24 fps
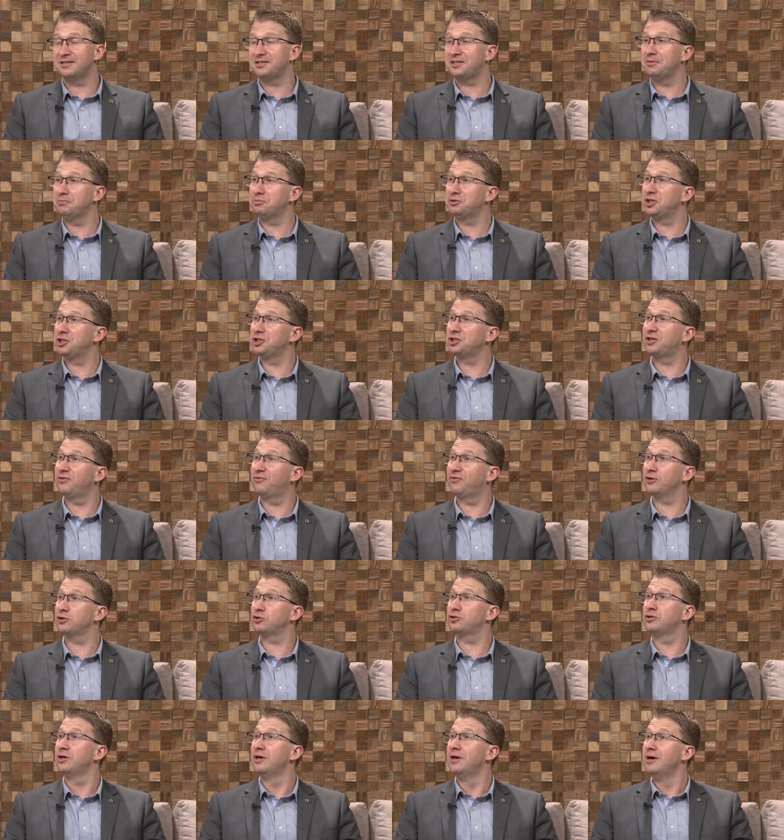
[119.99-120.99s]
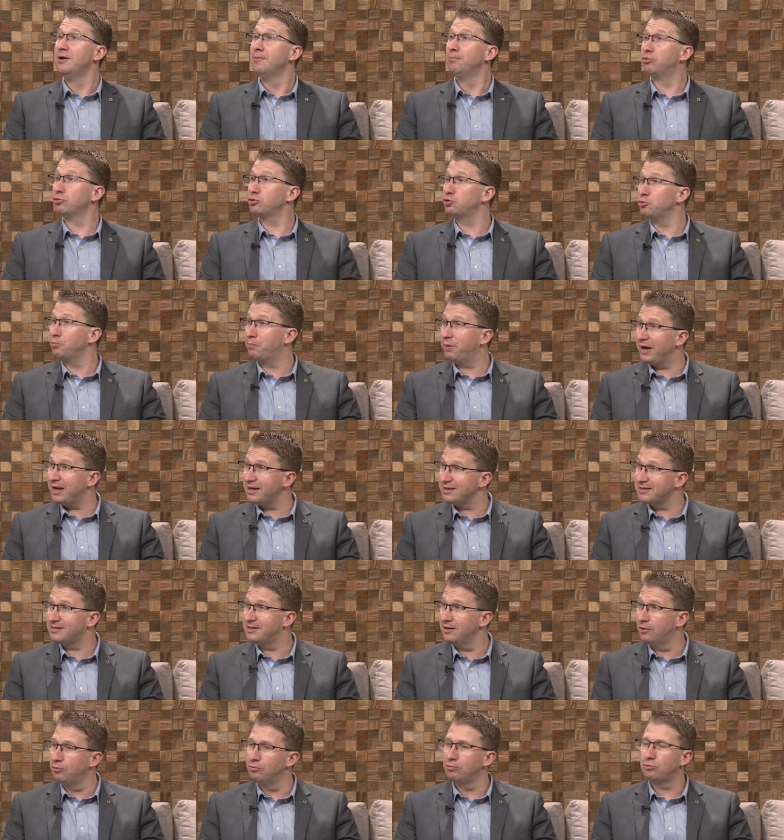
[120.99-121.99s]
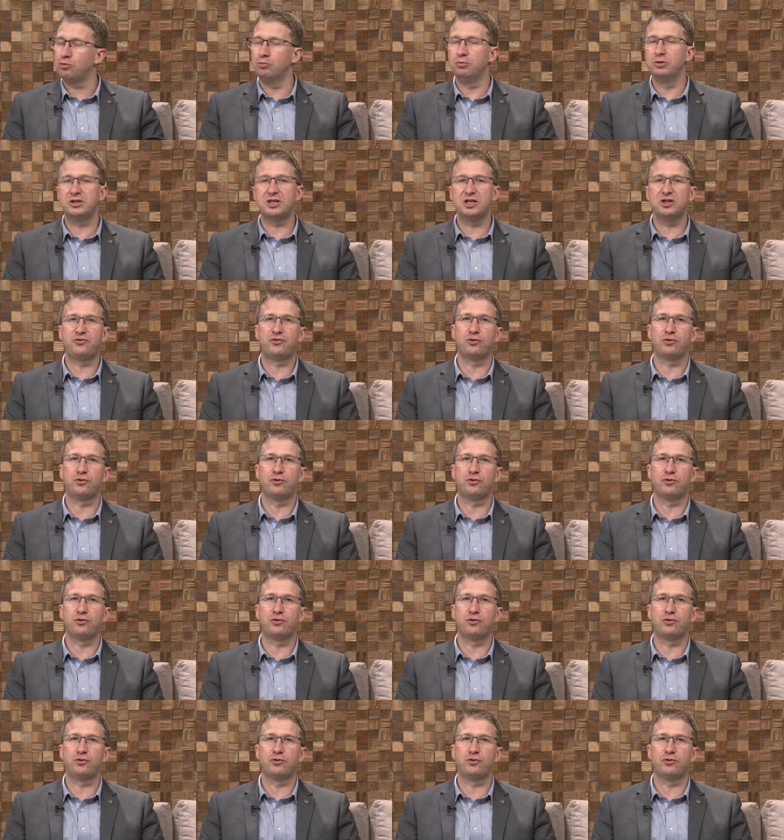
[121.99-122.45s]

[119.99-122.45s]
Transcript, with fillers: É sempre gente que fez por superação, com muita